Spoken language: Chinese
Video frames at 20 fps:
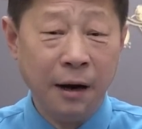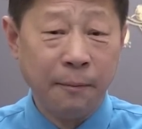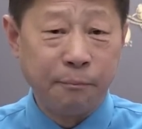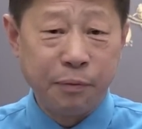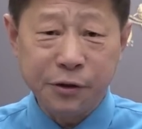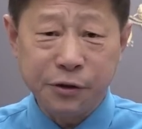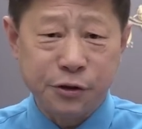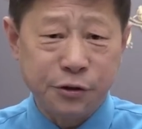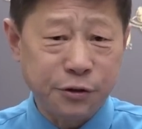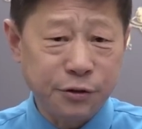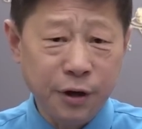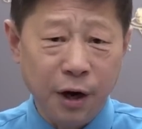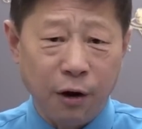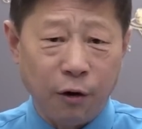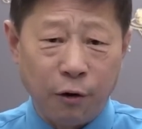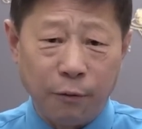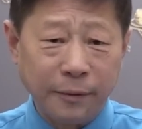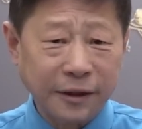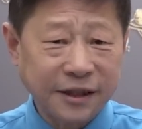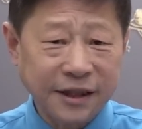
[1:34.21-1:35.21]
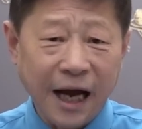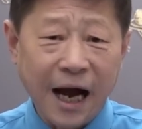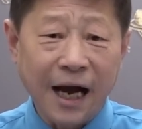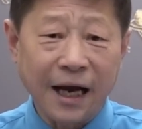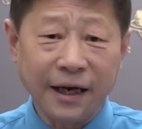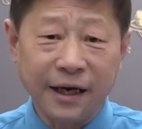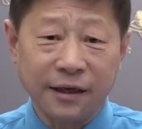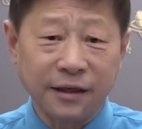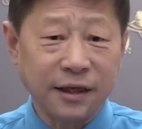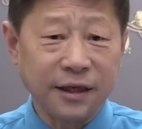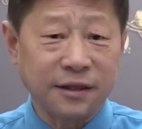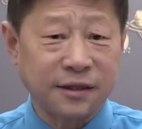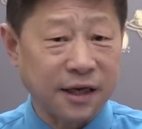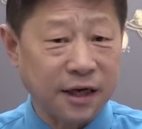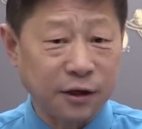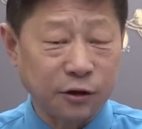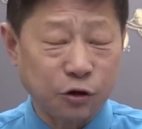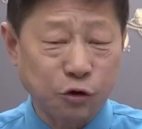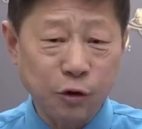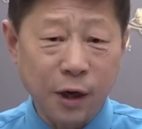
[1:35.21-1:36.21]
不需要我们大量的这
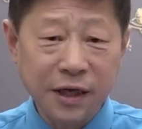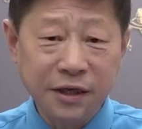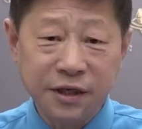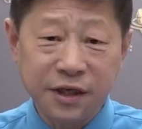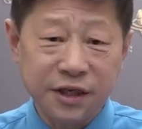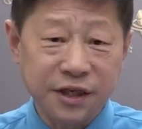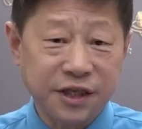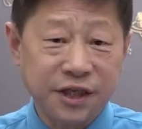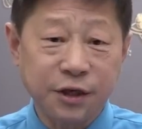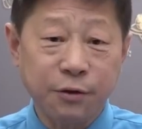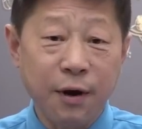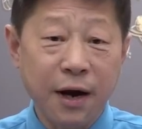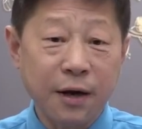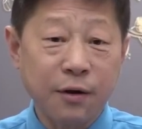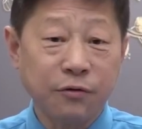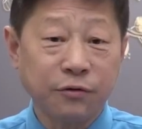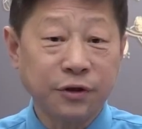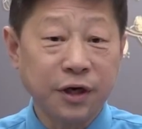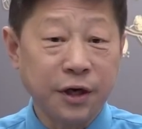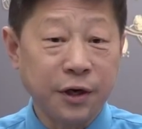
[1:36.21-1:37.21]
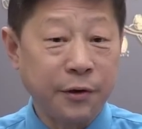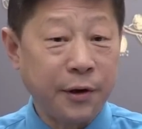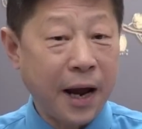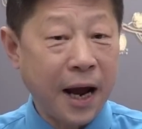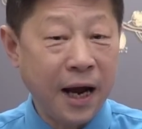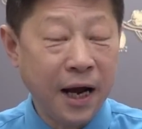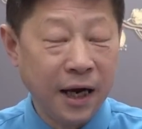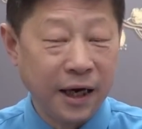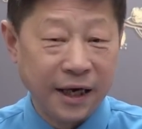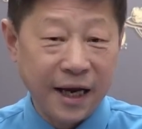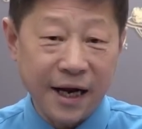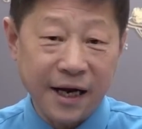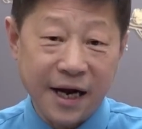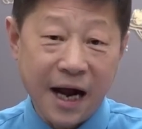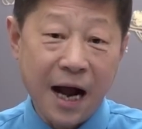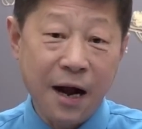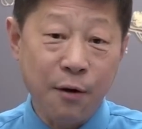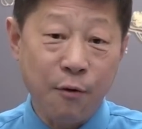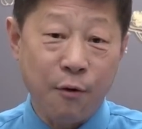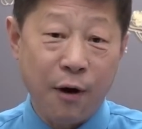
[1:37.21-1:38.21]
个专政机关工作人员来
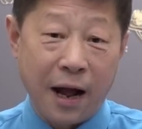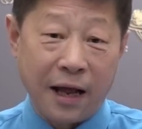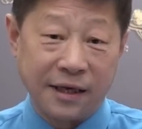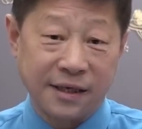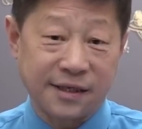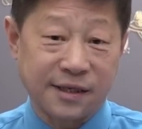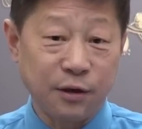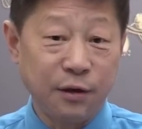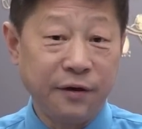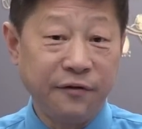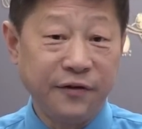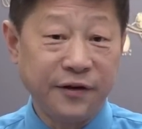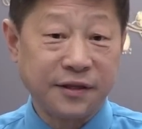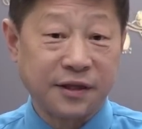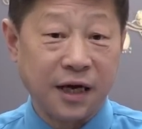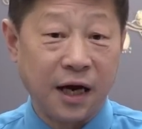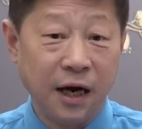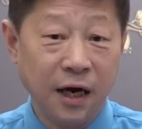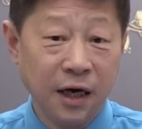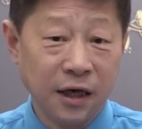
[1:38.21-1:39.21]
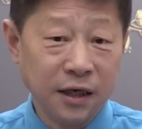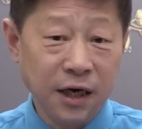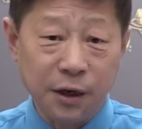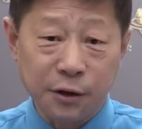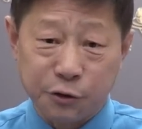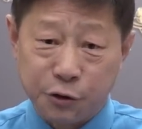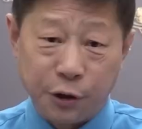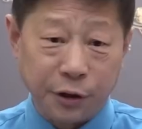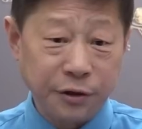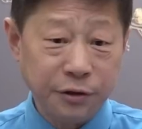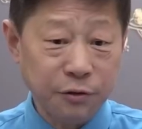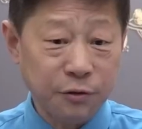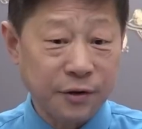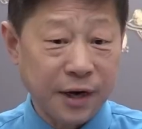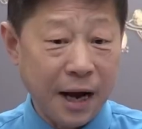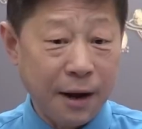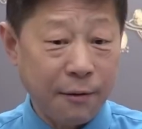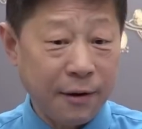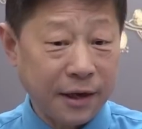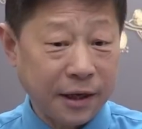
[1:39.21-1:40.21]
看管私力分子，让群众
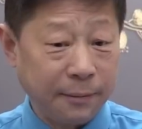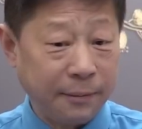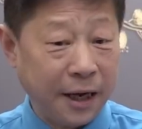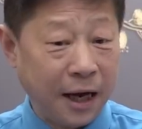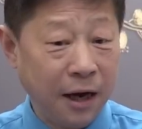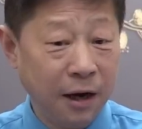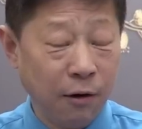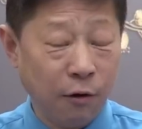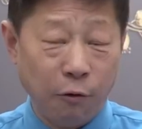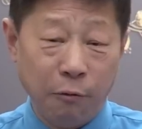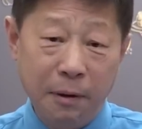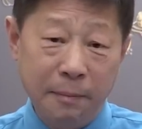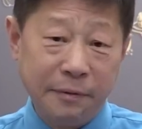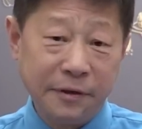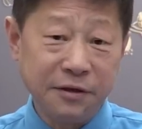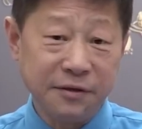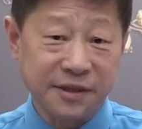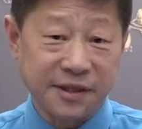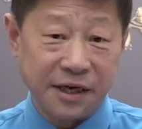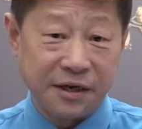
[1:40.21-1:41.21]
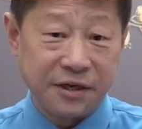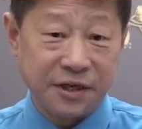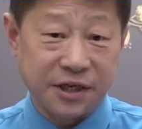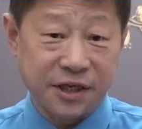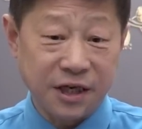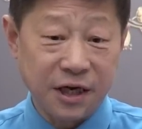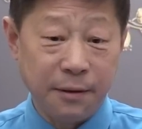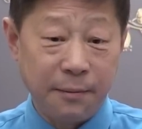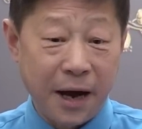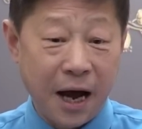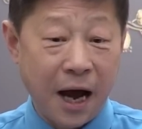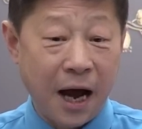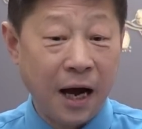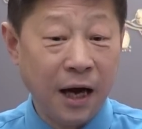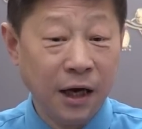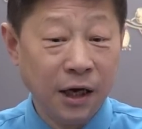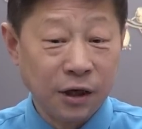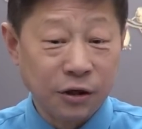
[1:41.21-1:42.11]
看管他们，我们不就省事了吗？